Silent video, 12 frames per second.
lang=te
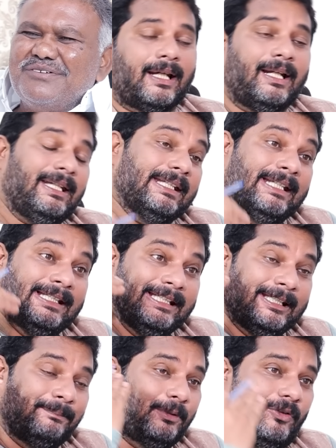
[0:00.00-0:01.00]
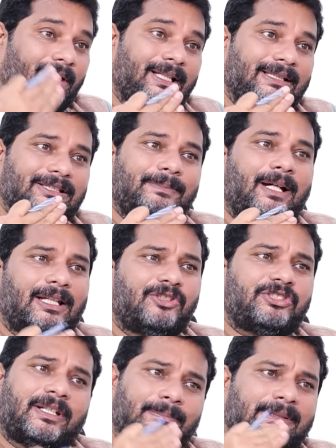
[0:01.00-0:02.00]
కానీ ఇంటికి పోవాలని చెప్పి
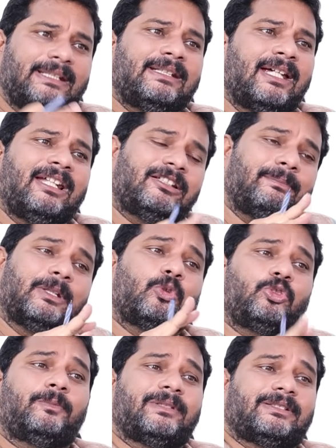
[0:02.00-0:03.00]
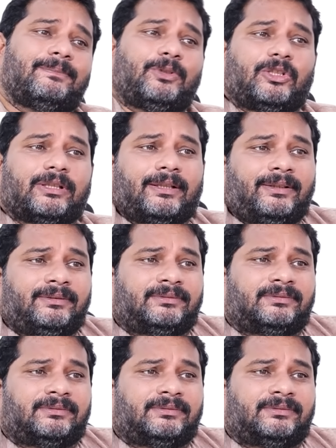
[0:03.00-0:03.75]
ఆలోచన మీదే లేకపోతే మీ కుటుంబ సభ్యులదన్నా